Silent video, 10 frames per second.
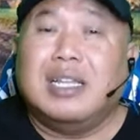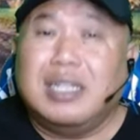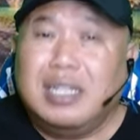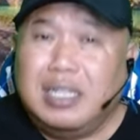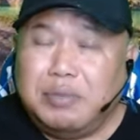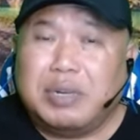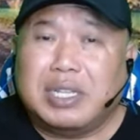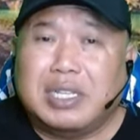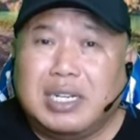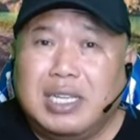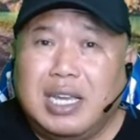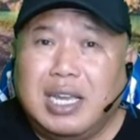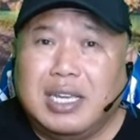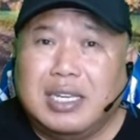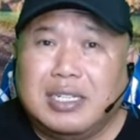di tempat kerja,
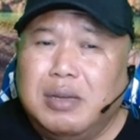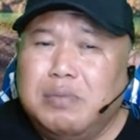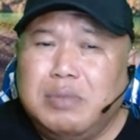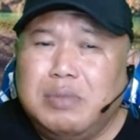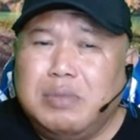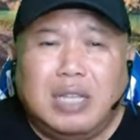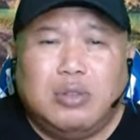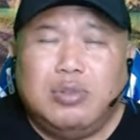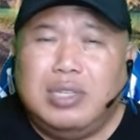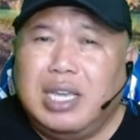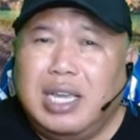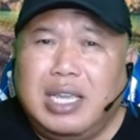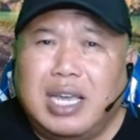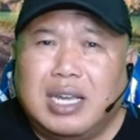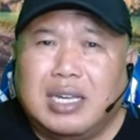melihat dunia yang